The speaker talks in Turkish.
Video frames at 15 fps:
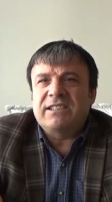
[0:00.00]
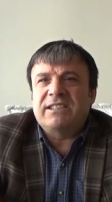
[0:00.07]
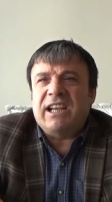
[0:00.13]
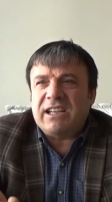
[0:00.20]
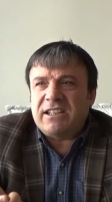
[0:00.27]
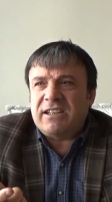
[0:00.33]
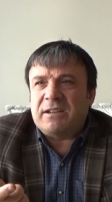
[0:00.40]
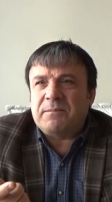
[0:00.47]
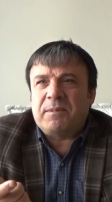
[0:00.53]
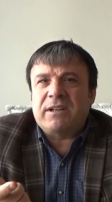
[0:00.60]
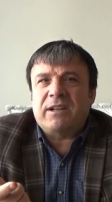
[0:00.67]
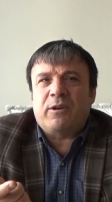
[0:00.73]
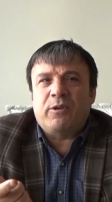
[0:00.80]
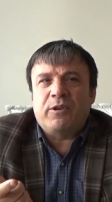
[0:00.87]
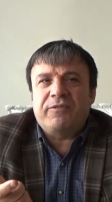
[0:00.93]
tekrar
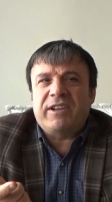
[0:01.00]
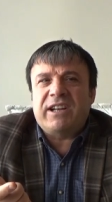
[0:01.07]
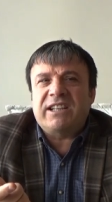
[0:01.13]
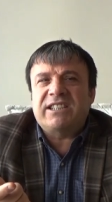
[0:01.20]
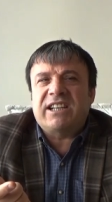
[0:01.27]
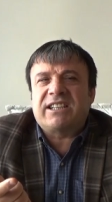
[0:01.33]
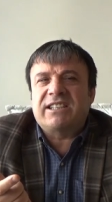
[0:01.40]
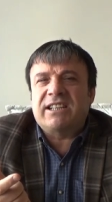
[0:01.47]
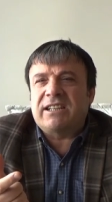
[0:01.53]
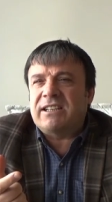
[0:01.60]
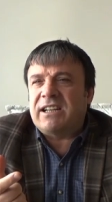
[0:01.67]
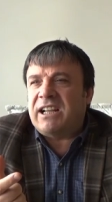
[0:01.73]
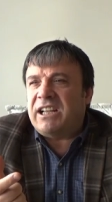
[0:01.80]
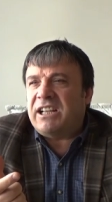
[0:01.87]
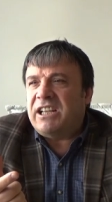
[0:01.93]
bana oy
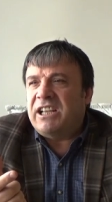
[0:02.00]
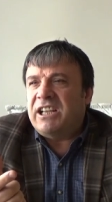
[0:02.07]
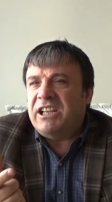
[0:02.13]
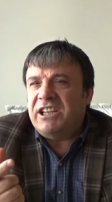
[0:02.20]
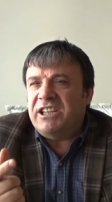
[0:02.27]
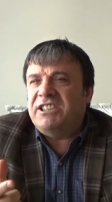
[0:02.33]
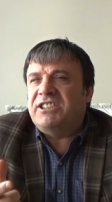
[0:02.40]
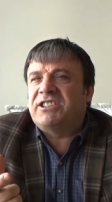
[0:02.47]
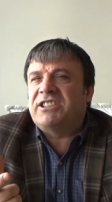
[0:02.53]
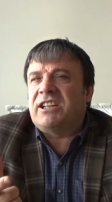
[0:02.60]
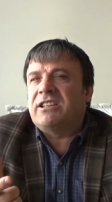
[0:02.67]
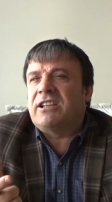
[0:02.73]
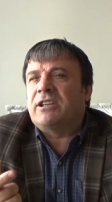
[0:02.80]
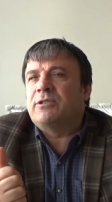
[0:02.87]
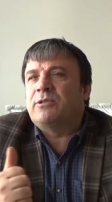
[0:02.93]
vereceklerine
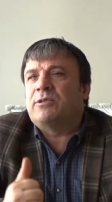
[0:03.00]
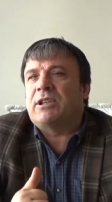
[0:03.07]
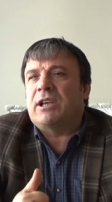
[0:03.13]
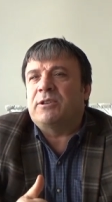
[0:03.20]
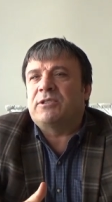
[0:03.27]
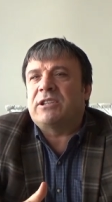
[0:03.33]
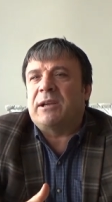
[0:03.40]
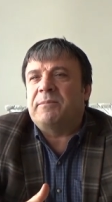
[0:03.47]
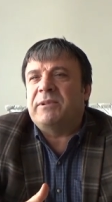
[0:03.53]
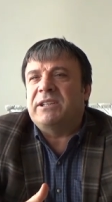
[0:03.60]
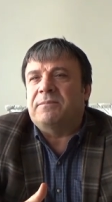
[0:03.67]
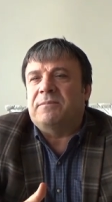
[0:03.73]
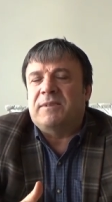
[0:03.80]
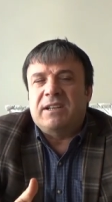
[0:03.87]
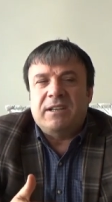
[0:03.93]
inşallah yüzde yüz
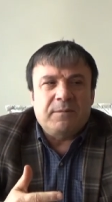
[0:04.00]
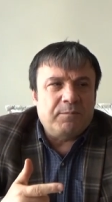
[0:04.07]
eminim.